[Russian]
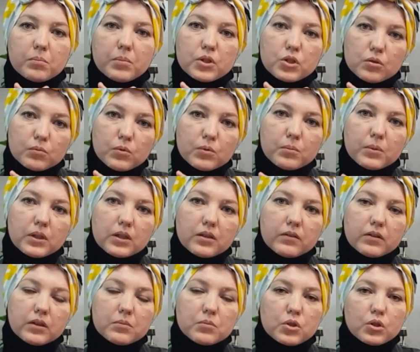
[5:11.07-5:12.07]
почему мы и
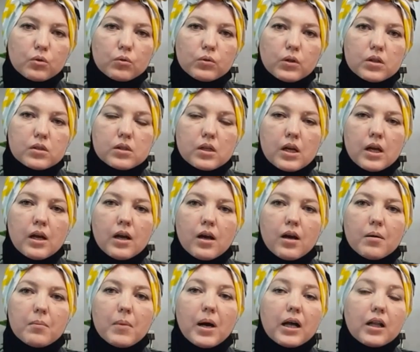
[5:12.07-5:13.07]
говорим, что у нас
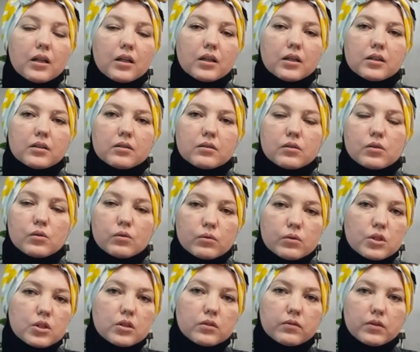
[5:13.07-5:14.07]
мало
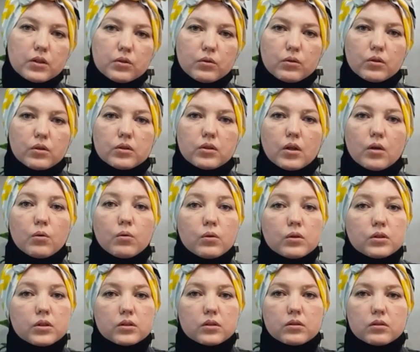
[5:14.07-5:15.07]
случаев, которые
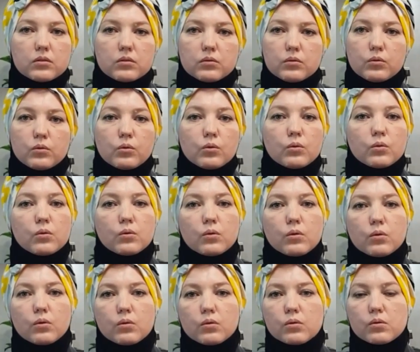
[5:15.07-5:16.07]
доходят
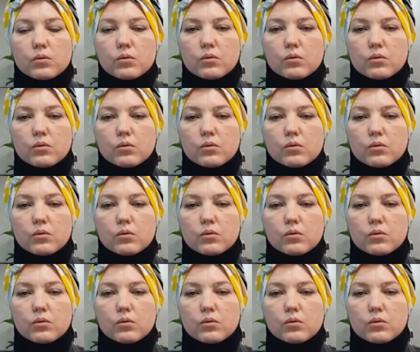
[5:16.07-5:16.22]
до